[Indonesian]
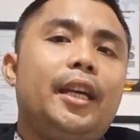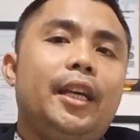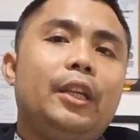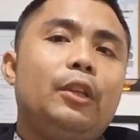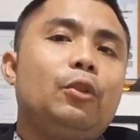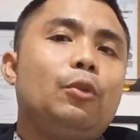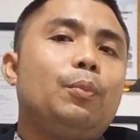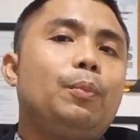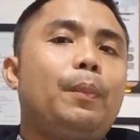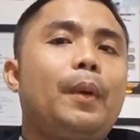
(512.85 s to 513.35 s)

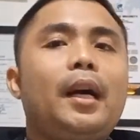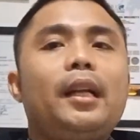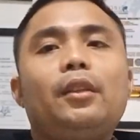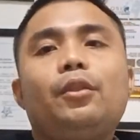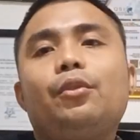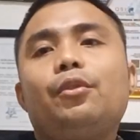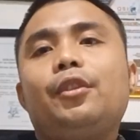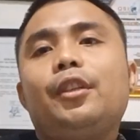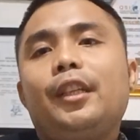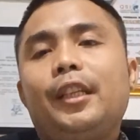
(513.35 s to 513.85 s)
itu
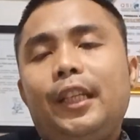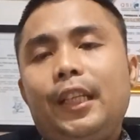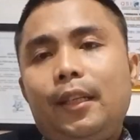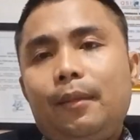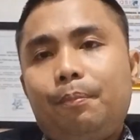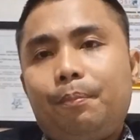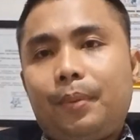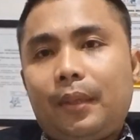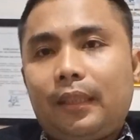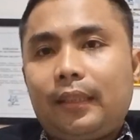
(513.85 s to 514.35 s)
patut
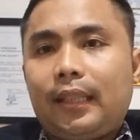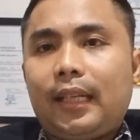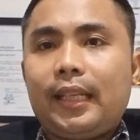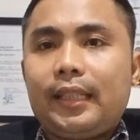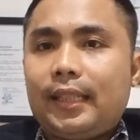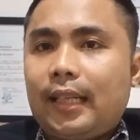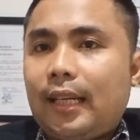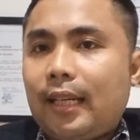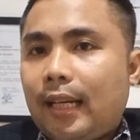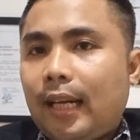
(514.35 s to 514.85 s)

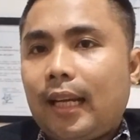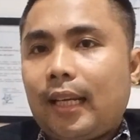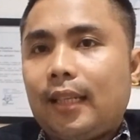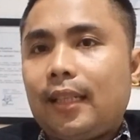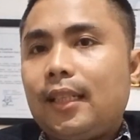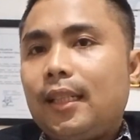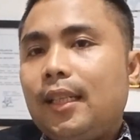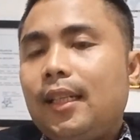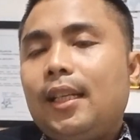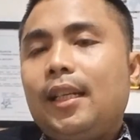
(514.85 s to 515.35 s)
dipertanyakan.
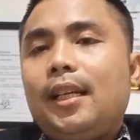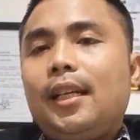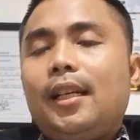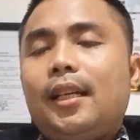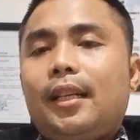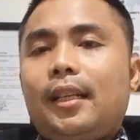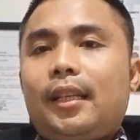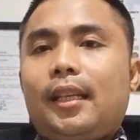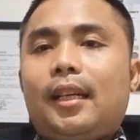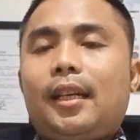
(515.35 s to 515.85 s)

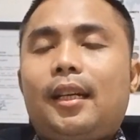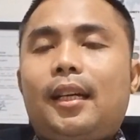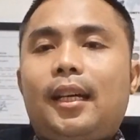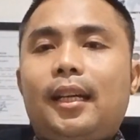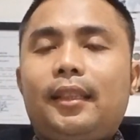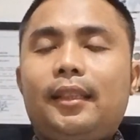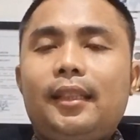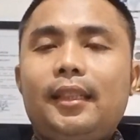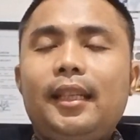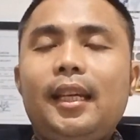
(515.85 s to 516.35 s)
Ya,
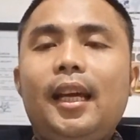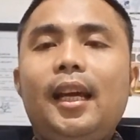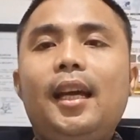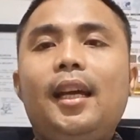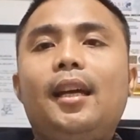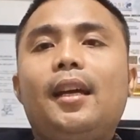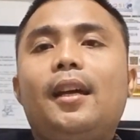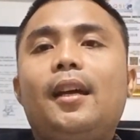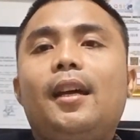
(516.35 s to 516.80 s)
artinya